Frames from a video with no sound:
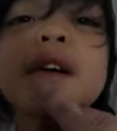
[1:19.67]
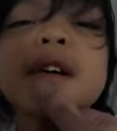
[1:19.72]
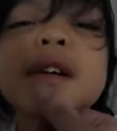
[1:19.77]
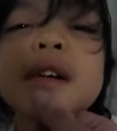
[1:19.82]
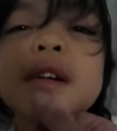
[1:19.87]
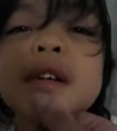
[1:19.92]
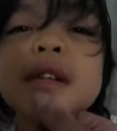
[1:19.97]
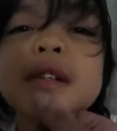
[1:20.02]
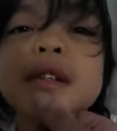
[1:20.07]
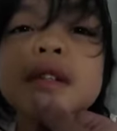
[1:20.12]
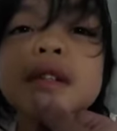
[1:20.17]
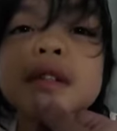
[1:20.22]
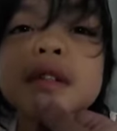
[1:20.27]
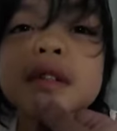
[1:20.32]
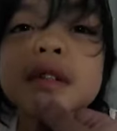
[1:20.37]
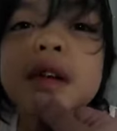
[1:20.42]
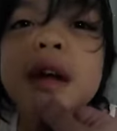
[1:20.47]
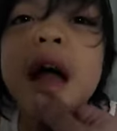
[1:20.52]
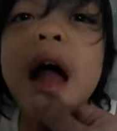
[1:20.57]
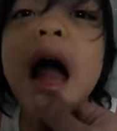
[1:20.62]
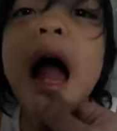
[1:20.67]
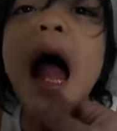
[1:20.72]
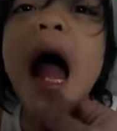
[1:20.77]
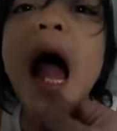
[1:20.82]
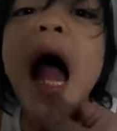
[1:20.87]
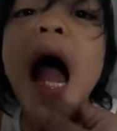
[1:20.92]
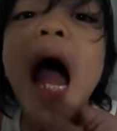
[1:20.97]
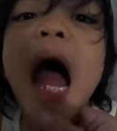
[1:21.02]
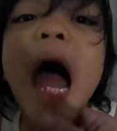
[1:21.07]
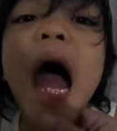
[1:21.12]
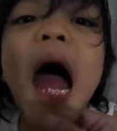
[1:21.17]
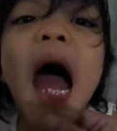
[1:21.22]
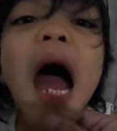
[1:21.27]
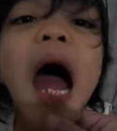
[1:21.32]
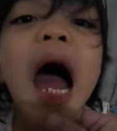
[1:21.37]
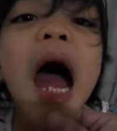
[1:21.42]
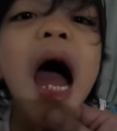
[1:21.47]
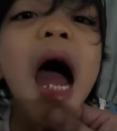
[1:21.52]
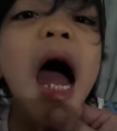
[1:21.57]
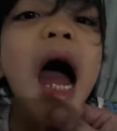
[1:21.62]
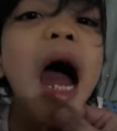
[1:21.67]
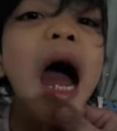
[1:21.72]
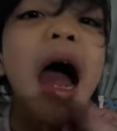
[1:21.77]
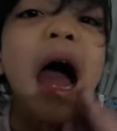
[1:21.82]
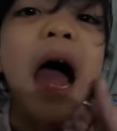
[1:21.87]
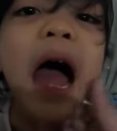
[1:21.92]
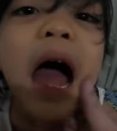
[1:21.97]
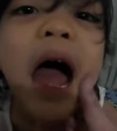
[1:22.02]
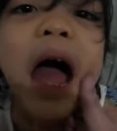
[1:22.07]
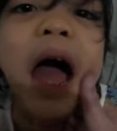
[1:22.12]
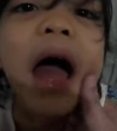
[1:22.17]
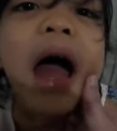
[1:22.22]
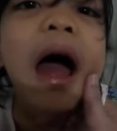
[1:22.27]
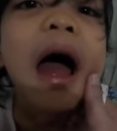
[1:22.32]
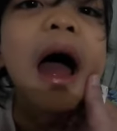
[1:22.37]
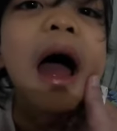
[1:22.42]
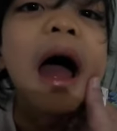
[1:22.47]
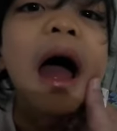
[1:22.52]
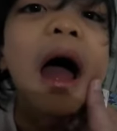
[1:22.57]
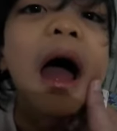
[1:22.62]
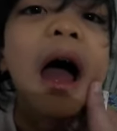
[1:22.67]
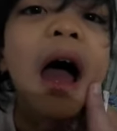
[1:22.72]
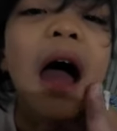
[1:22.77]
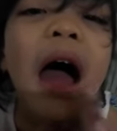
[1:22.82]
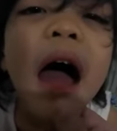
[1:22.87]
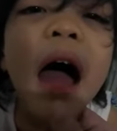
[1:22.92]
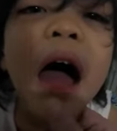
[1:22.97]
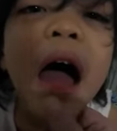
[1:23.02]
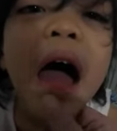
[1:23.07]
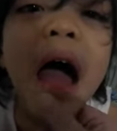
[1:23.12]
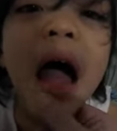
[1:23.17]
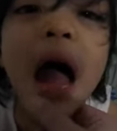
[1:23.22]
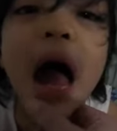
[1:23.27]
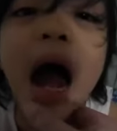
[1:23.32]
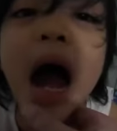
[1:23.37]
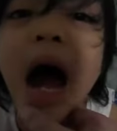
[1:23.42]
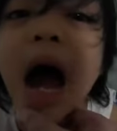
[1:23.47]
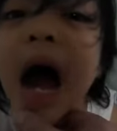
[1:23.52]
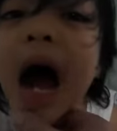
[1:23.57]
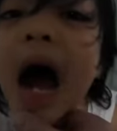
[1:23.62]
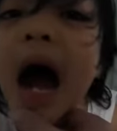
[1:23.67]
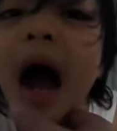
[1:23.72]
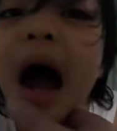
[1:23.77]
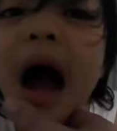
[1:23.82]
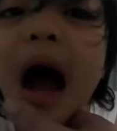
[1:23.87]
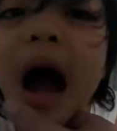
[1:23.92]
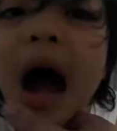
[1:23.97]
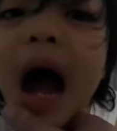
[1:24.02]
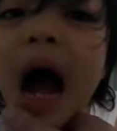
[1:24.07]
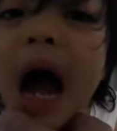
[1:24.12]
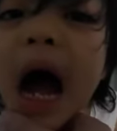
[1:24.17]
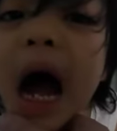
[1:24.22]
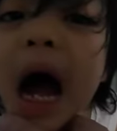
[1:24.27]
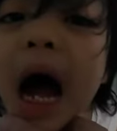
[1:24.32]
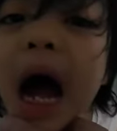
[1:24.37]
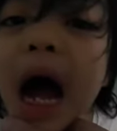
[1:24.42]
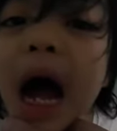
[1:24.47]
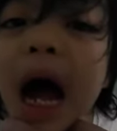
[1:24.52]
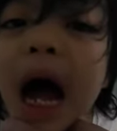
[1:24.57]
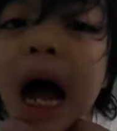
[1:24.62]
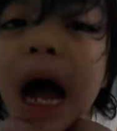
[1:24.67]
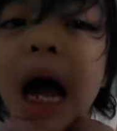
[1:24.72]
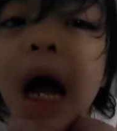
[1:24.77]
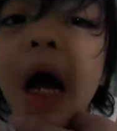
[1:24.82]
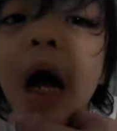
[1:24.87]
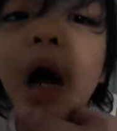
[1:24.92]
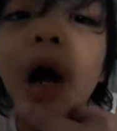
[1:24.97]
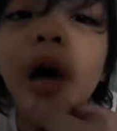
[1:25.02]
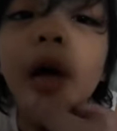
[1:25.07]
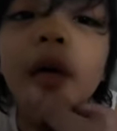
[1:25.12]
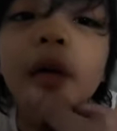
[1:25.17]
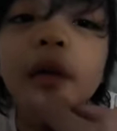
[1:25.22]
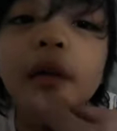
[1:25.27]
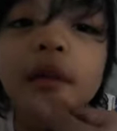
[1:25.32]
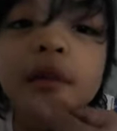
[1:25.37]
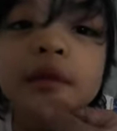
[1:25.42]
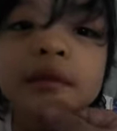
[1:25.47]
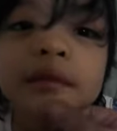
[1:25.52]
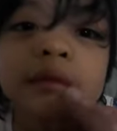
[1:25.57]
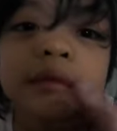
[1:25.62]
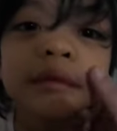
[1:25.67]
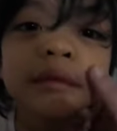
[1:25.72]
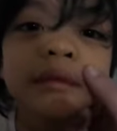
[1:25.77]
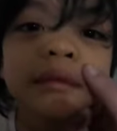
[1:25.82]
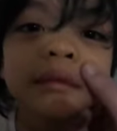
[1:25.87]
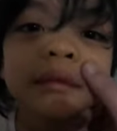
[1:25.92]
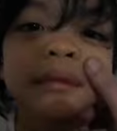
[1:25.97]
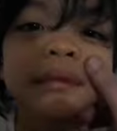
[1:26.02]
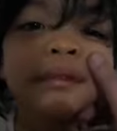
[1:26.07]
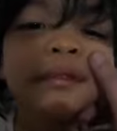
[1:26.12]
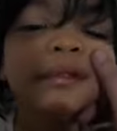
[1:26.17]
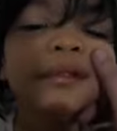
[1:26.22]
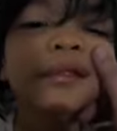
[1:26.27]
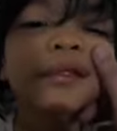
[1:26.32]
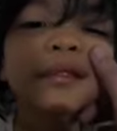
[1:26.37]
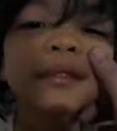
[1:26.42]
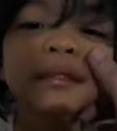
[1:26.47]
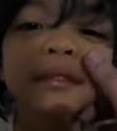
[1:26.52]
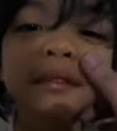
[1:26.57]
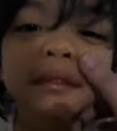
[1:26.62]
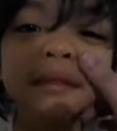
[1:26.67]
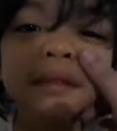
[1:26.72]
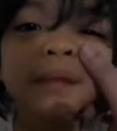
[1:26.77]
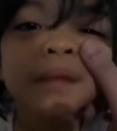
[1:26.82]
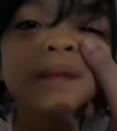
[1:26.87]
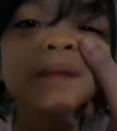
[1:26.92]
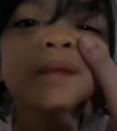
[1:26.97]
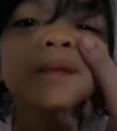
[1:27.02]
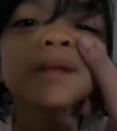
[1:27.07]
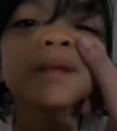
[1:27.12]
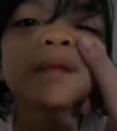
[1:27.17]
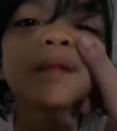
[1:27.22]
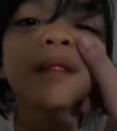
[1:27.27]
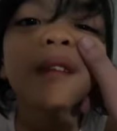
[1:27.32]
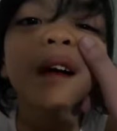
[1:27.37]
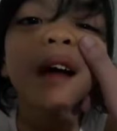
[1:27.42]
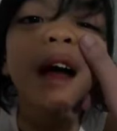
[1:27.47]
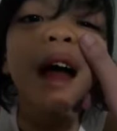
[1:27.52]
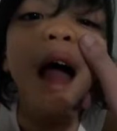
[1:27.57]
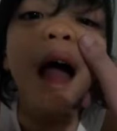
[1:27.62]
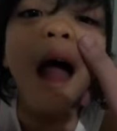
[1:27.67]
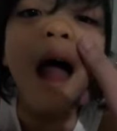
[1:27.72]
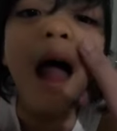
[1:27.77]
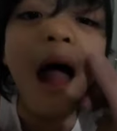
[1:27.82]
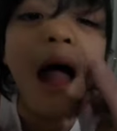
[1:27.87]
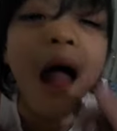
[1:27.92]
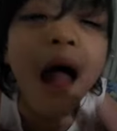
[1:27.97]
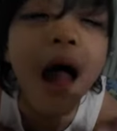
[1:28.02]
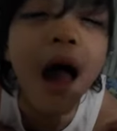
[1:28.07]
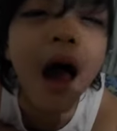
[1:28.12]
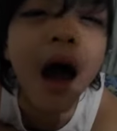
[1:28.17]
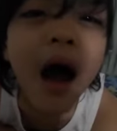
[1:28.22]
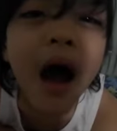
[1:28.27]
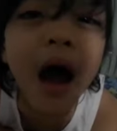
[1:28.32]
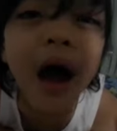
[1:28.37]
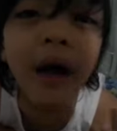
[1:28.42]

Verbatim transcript: Ah, ah, okay. Pero mapapansin nyo po, wala po siyang tooth decay or caries or yung ma... Uh, uh, sira po yung ngipin niya.